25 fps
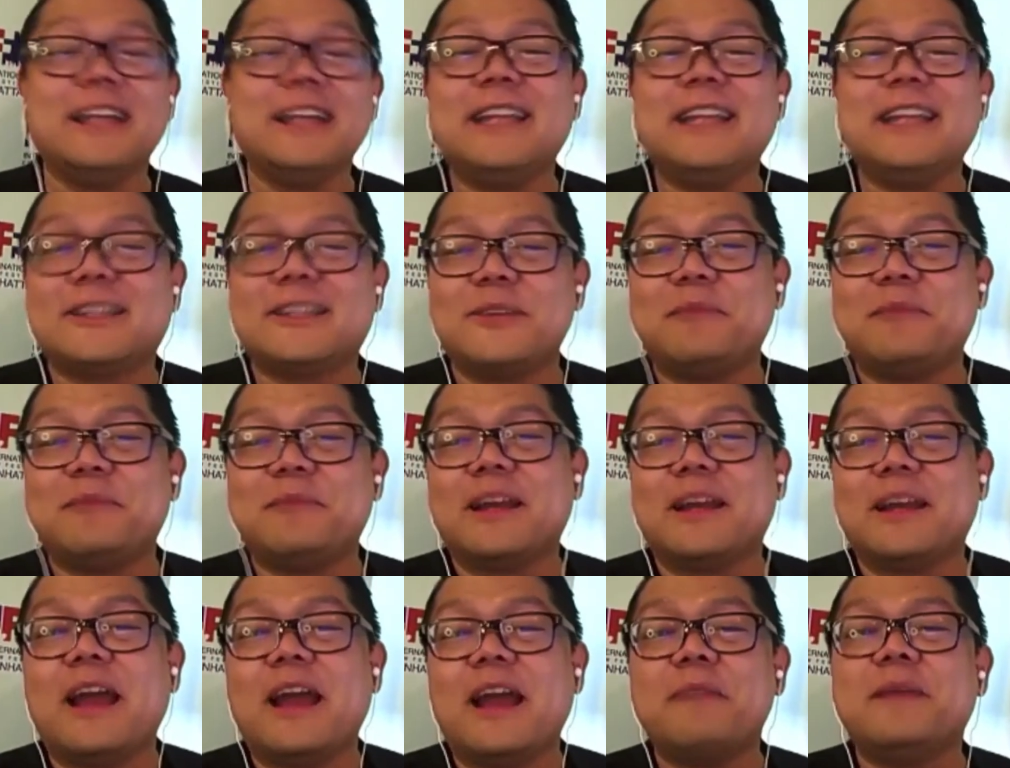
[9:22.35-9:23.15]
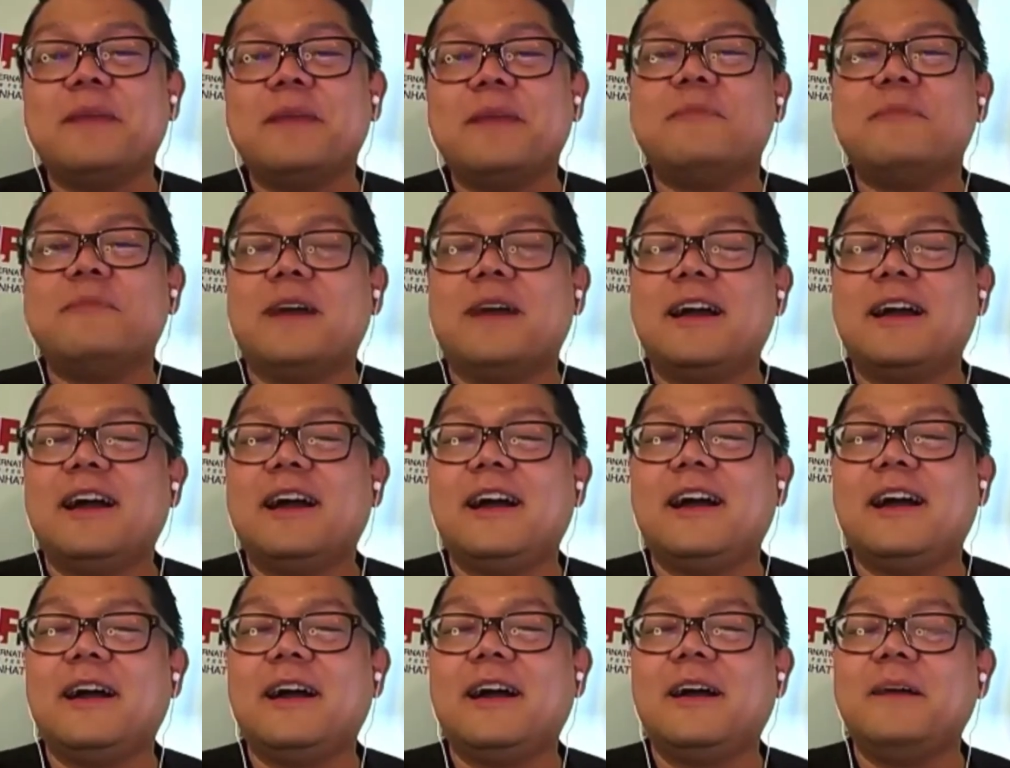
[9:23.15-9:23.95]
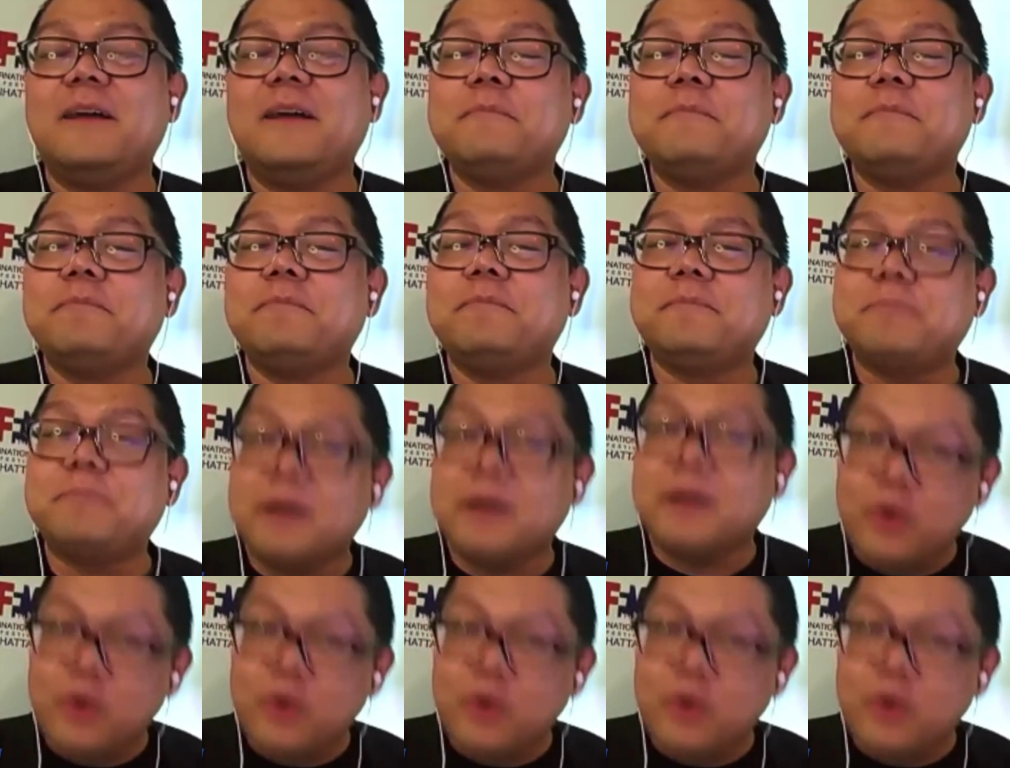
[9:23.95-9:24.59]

maganda to, maraming mga